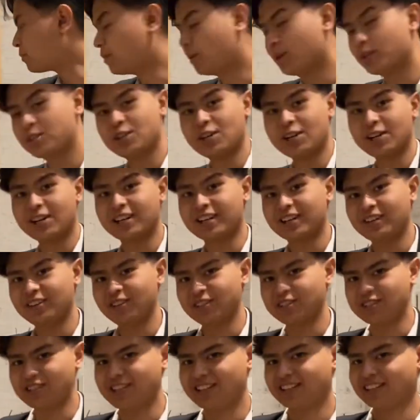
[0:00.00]
modular
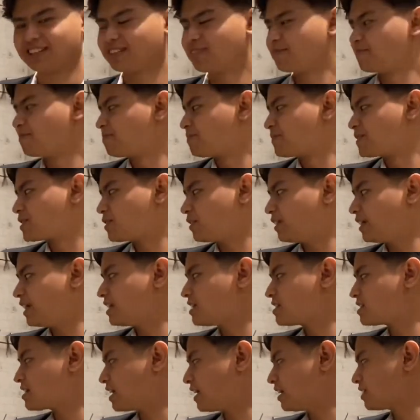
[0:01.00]
closet. So,
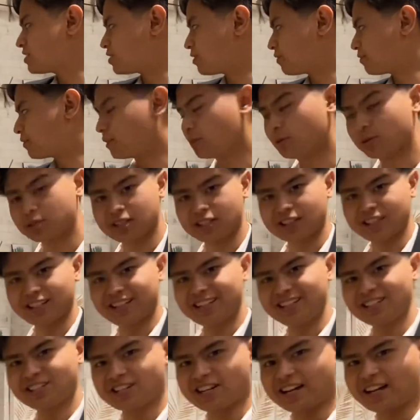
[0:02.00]
ayan siya. Soft closing
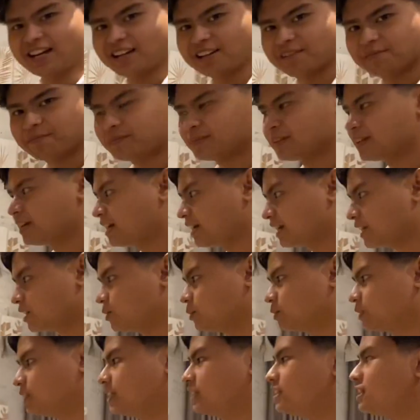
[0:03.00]
na rin siya.
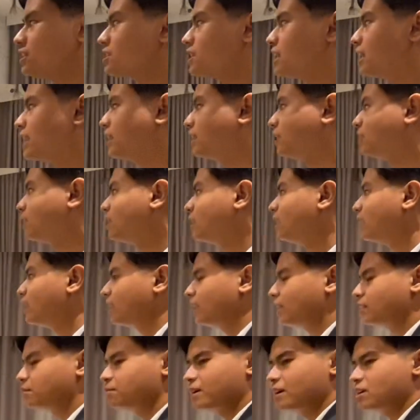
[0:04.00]
Included na siya.
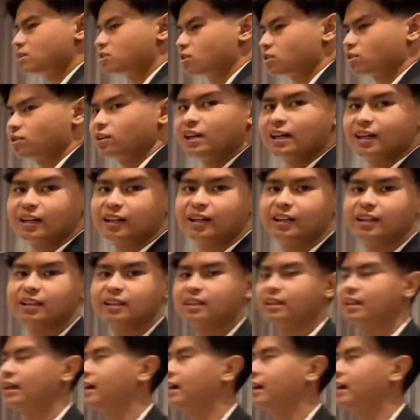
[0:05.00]
And mention ko lang rin